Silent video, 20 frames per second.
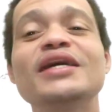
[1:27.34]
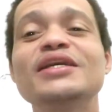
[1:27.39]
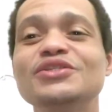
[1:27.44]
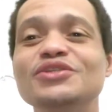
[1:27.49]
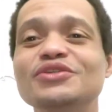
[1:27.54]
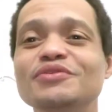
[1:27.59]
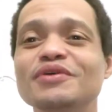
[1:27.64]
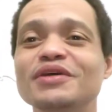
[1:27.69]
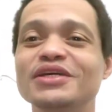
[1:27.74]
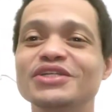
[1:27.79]
É
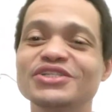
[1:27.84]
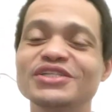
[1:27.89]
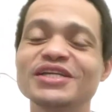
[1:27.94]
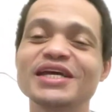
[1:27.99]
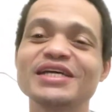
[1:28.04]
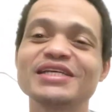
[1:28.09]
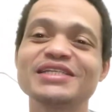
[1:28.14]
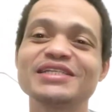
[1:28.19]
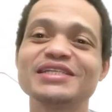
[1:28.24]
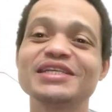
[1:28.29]
isso, eu acho
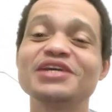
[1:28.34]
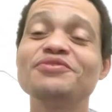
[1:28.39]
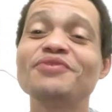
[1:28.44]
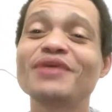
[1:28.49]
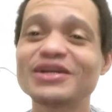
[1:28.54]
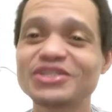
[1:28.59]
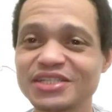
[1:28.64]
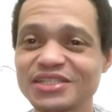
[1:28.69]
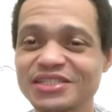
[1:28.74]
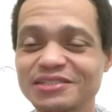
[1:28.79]
que é assim.
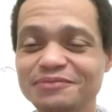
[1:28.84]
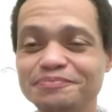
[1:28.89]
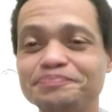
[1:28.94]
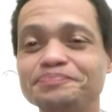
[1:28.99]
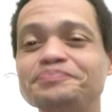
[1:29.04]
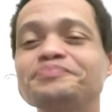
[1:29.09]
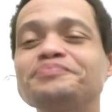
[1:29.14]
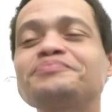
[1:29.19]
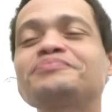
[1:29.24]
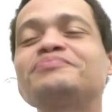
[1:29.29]
Eu acho que assim.
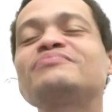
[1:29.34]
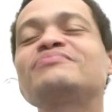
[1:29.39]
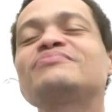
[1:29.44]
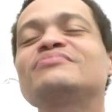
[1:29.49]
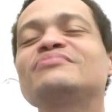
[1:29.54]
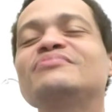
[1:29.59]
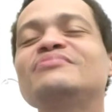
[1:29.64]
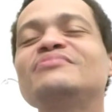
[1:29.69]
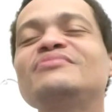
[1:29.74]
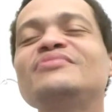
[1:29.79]

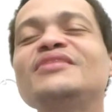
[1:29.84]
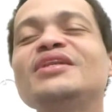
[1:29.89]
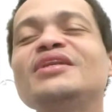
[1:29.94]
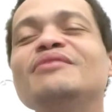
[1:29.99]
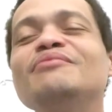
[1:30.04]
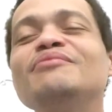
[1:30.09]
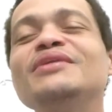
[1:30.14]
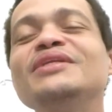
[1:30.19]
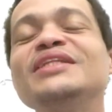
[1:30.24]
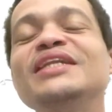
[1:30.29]

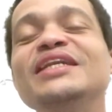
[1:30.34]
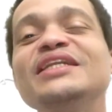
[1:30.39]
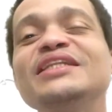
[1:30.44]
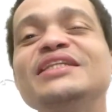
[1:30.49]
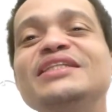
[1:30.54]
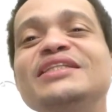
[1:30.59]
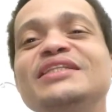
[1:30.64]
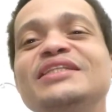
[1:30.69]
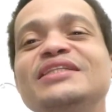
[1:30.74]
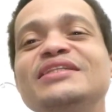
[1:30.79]

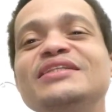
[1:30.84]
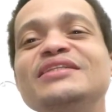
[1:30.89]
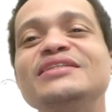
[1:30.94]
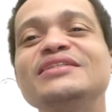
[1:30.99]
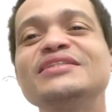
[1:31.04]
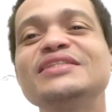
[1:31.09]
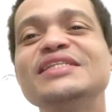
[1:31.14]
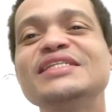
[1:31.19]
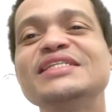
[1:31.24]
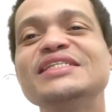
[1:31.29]
Vender
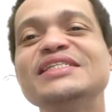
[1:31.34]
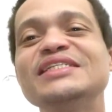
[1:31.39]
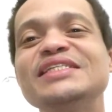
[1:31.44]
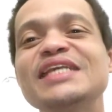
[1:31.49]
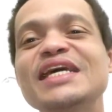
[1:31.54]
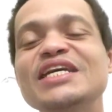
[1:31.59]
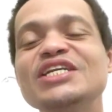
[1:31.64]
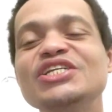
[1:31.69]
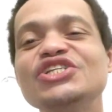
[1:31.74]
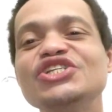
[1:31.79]

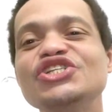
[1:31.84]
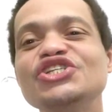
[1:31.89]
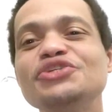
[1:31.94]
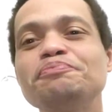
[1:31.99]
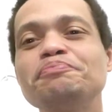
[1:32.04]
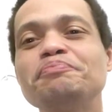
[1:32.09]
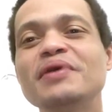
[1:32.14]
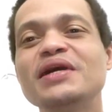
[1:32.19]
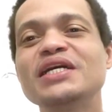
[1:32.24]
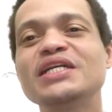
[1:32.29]

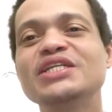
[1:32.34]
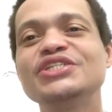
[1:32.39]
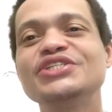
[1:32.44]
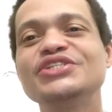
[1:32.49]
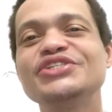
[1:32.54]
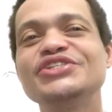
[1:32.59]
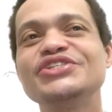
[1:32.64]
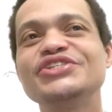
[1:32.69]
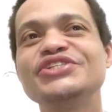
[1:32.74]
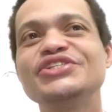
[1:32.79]
seis
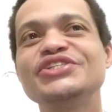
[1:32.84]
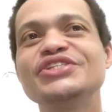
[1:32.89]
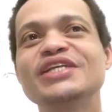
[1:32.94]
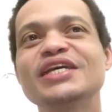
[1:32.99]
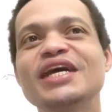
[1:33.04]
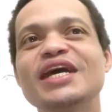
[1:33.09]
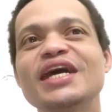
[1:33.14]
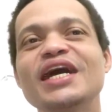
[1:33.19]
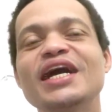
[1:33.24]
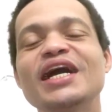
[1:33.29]

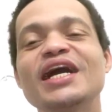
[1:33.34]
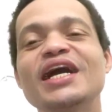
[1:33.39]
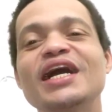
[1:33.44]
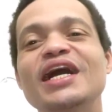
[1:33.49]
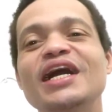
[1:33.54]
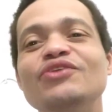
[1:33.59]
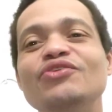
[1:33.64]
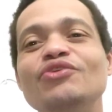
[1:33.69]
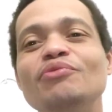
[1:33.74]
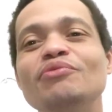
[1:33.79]
pães.
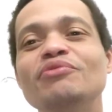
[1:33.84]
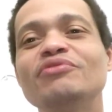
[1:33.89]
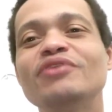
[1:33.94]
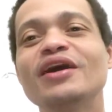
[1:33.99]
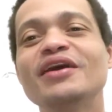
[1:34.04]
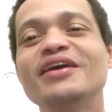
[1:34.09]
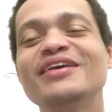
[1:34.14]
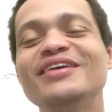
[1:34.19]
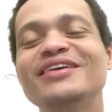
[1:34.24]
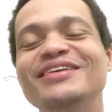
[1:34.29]
Aí o homem
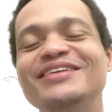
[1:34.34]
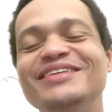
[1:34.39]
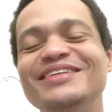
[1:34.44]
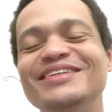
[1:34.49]
vai.